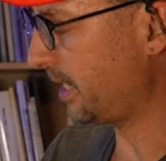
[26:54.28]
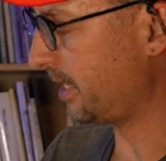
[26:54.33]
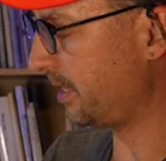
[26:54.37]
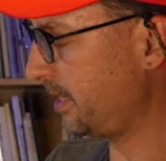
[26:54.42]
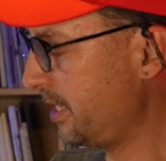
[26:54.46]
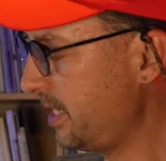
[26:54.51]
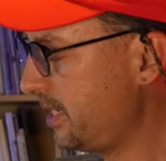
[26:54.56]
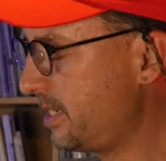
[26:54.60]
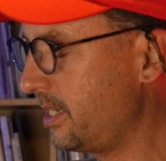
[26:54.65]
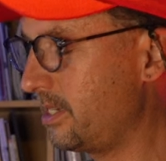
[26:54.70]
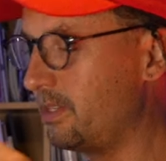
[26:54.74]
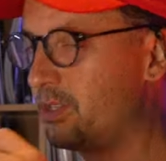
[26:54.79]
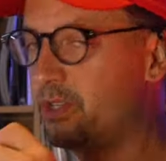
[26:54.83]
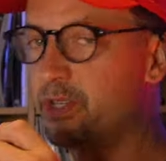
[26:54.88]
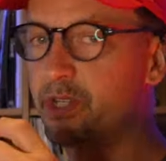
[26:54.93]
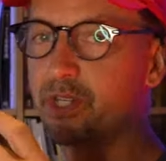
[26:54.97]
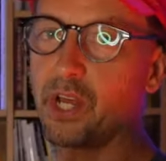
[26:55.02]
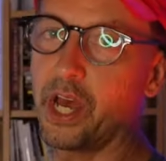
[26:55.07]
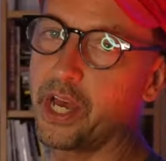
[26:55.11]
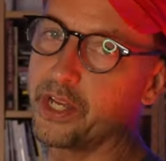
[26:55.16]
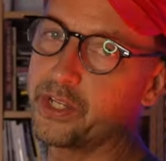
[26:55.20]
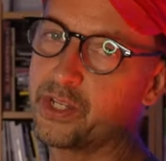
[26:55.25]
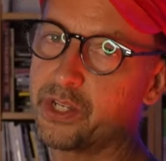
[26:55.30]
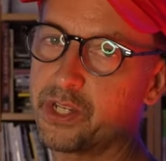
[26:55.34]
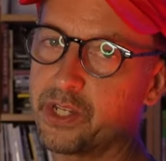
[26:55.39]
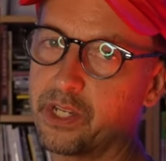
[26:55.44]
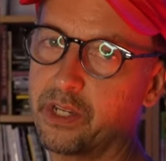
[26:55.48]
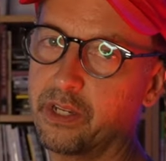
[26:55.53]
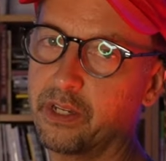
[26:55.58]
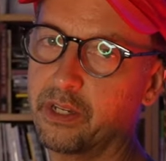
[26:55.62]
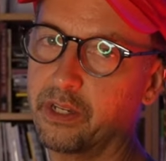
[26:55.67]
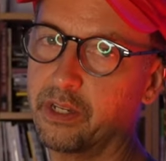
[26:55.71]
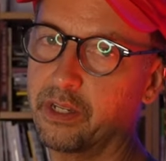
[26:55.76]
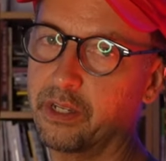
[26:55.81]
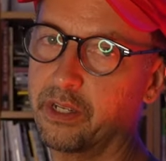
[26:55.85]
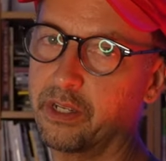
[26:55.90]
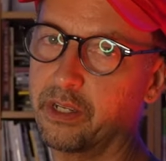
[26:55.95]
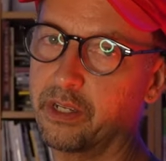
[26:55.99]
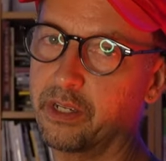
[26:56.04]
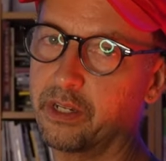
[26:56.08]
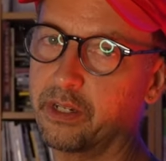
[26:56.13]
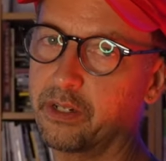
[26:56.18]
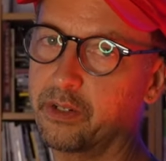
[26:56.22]
This is sus
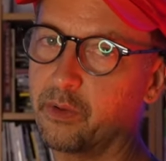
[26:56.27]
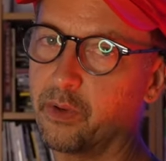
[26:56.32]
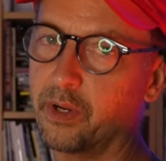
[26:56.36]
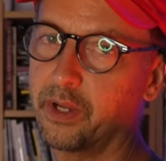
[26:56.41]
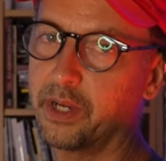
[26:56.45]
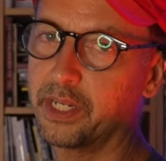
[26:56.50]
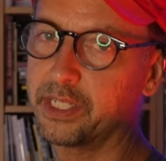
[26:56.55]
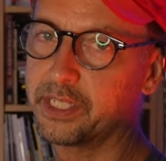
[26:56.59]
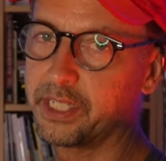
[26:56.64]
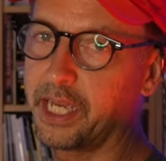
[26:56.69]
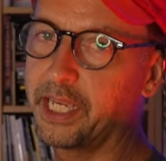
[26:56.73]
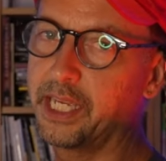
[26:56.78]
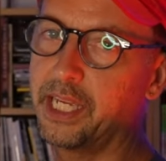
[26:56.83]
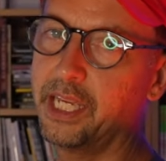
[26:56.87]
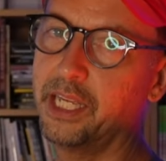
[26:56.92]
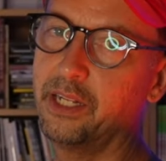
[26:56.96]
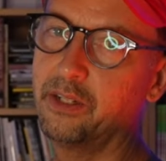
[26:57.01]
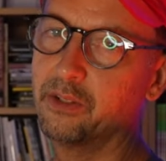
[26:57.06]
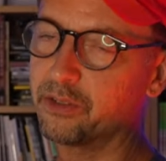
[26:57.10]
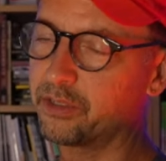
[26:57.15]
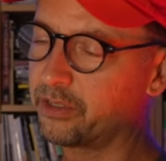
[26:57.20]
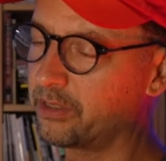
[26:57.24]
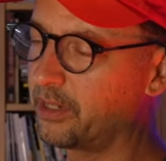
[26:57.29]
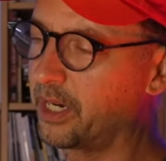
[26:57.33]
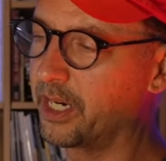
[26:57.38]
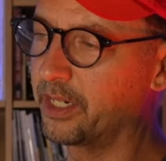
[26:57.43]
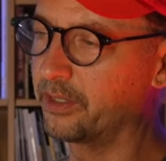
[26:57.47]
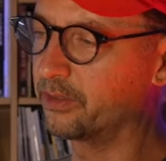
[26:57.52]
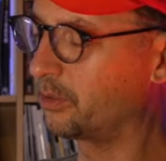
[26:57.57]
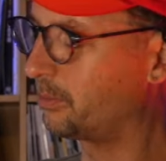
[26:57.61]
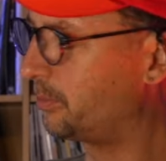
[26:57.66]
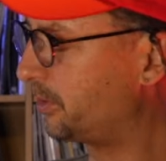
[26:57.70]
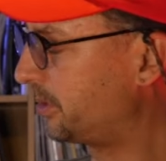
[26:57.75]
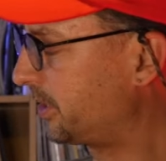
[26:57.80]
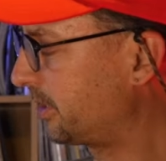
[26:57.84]
これは最近のスラングと思っ